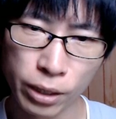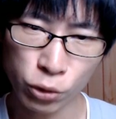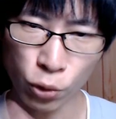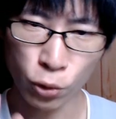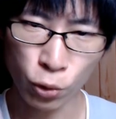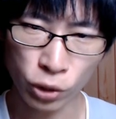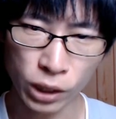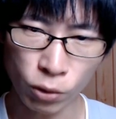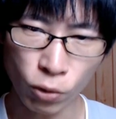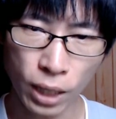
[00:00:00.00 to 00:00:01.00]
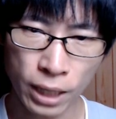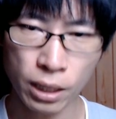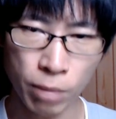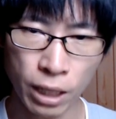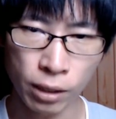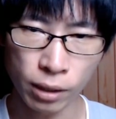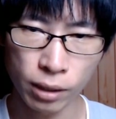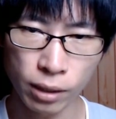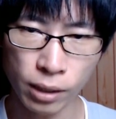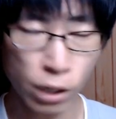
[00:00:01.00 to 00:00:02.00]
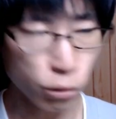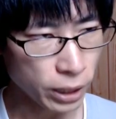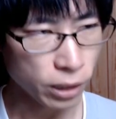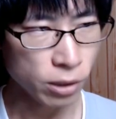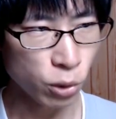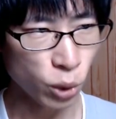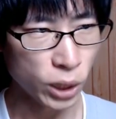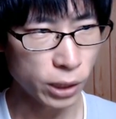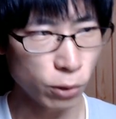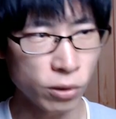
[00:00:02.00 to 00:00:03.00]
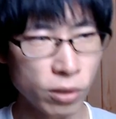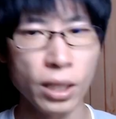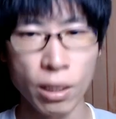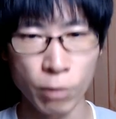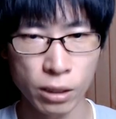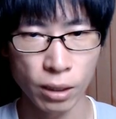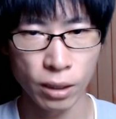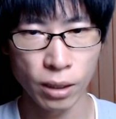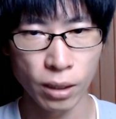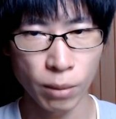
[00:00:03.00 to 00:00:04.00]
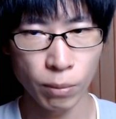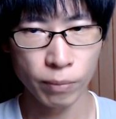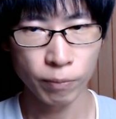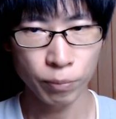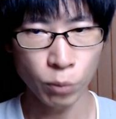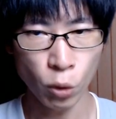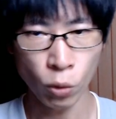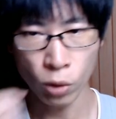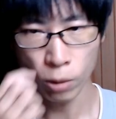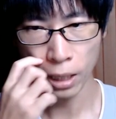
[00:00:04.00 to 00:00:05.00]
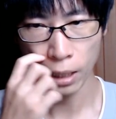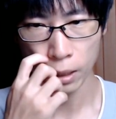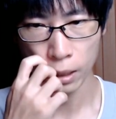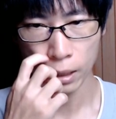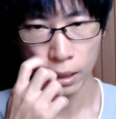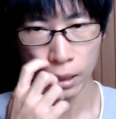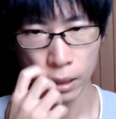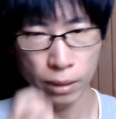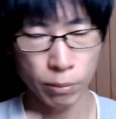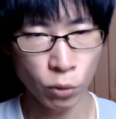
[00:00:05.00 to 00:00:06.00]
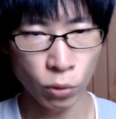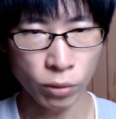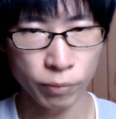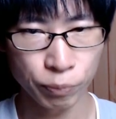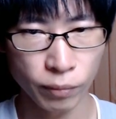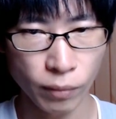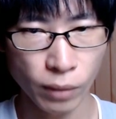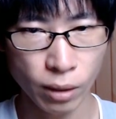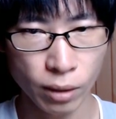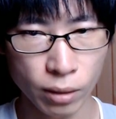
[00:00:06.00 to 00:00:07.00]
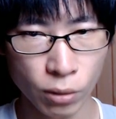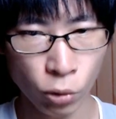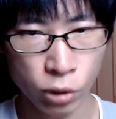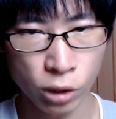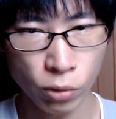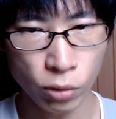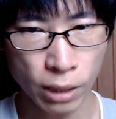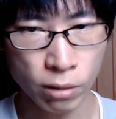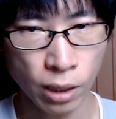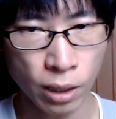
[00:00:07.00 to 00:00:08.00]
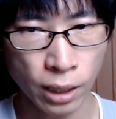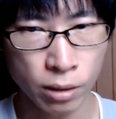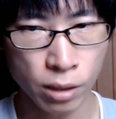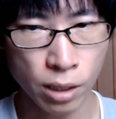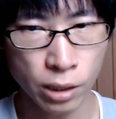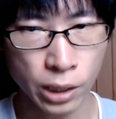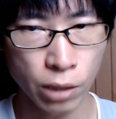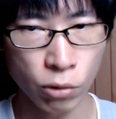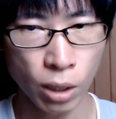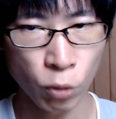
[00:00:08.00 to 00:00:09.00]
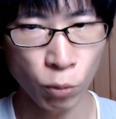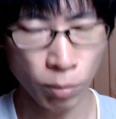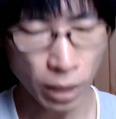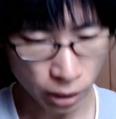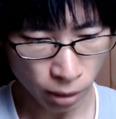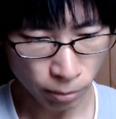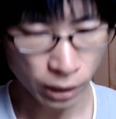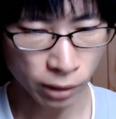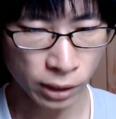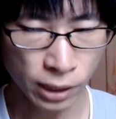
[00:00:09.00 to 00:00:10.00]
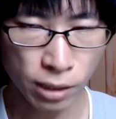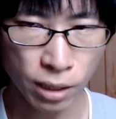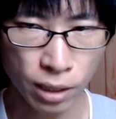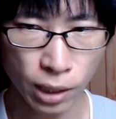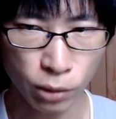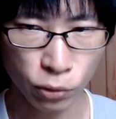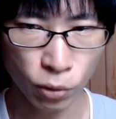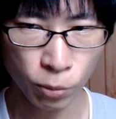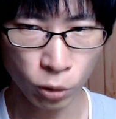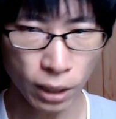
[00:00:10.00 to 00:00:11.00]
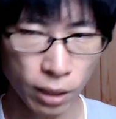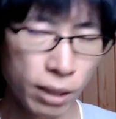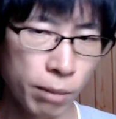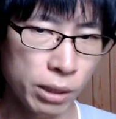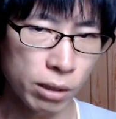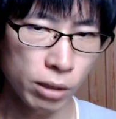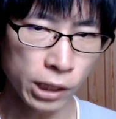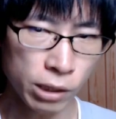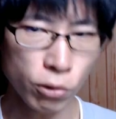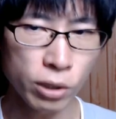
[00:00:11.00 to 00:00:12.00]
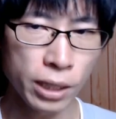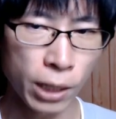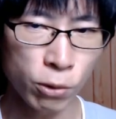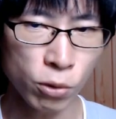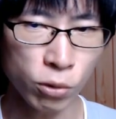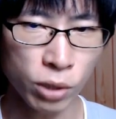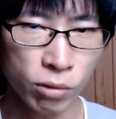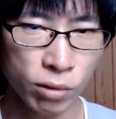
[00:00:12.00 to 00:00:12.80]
腸腰筋を朝晩、軽めにストレッチを続けています。もうこれは、もう腰のだるさが完全に消えるのはもうまだまだ時間がかかると思って、別に急いで治そうという